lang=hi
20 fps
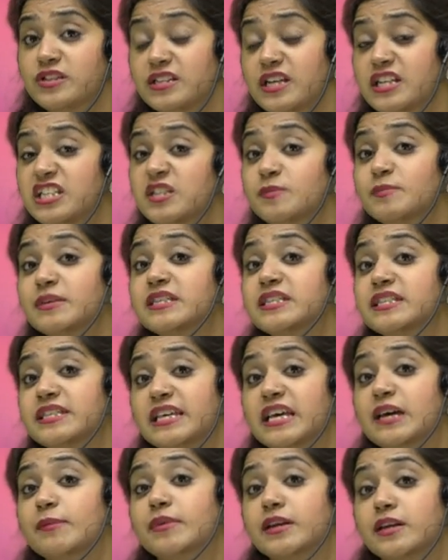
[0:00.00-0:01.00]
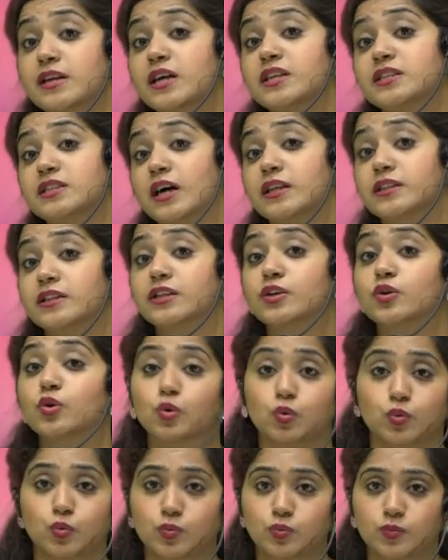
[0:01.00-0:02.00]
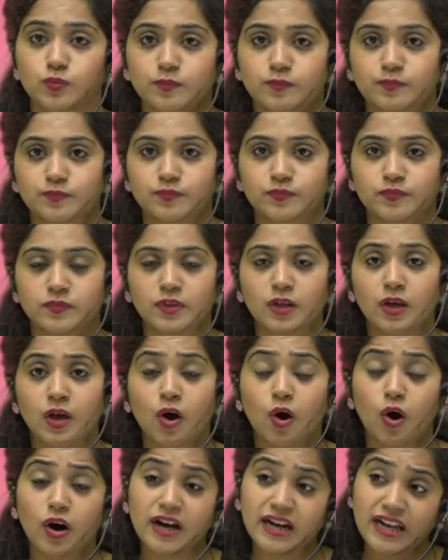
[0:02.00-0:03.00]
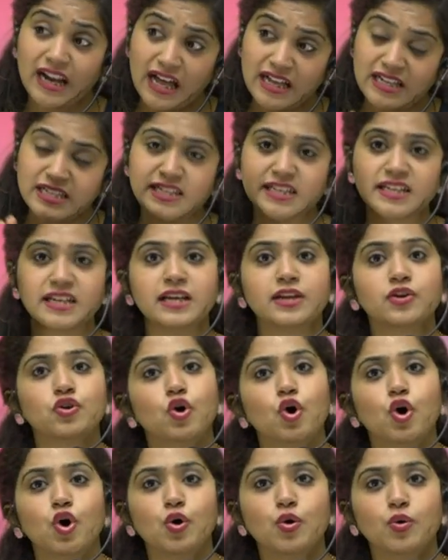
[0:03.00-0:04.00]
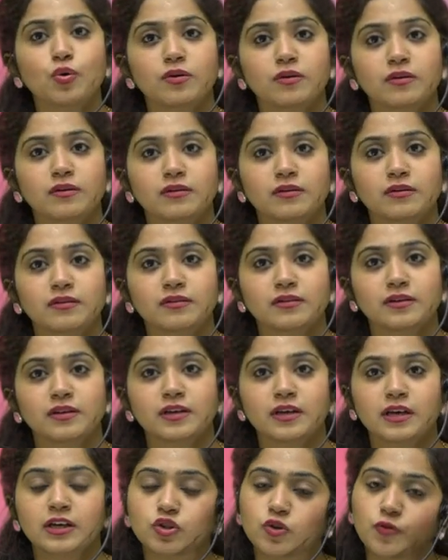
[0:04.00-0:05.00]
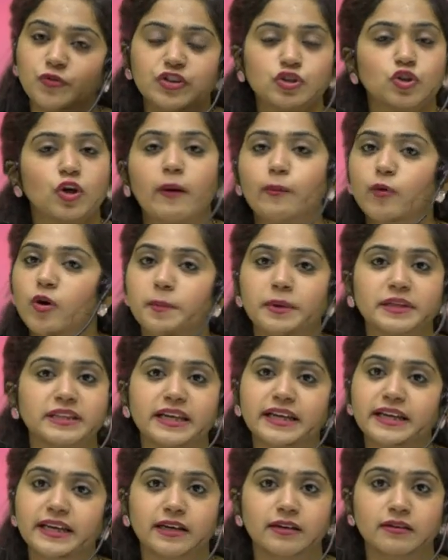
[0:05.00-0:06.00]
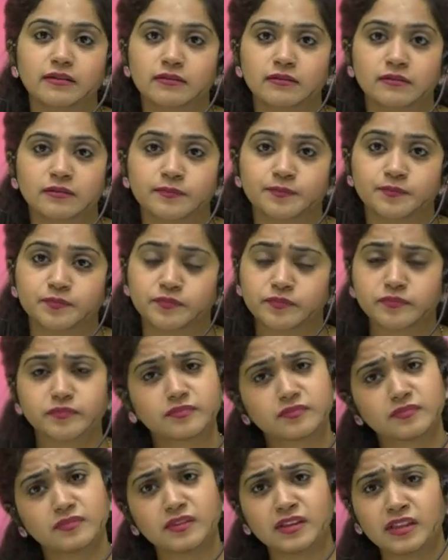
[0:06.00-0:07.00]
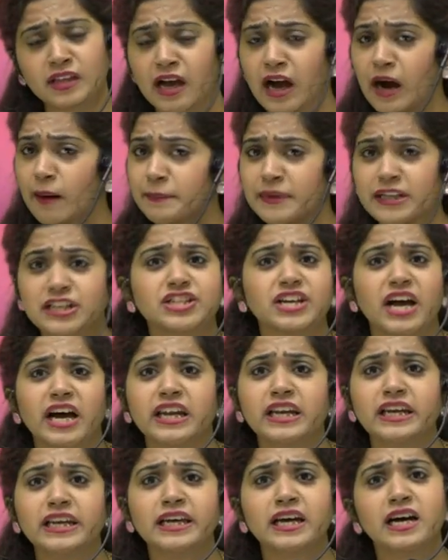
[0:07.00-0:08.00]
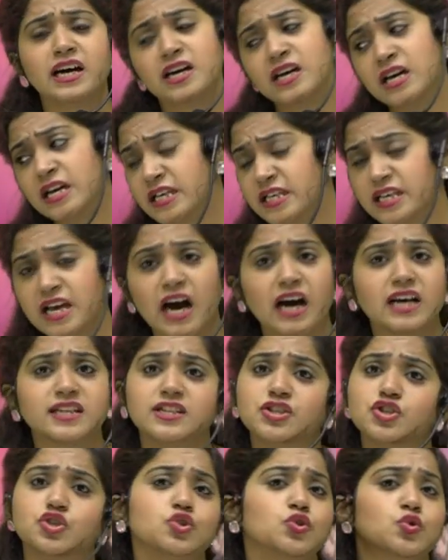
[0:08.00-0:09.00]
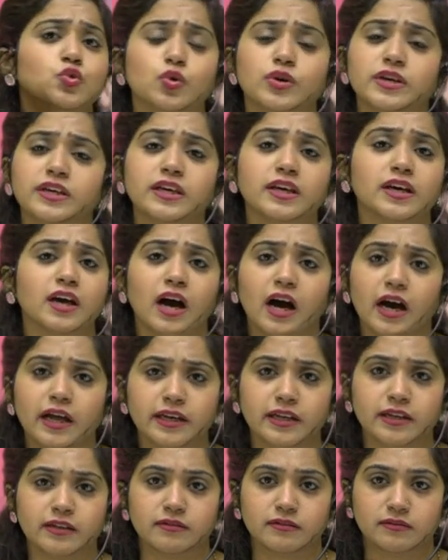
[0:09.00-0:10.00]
सच में सीए बनना चाहते हो अगर आंसर है नो तो फिर तो आपको पता ही है आपने जान लिया यहाँ से शुरू होएगी कहानी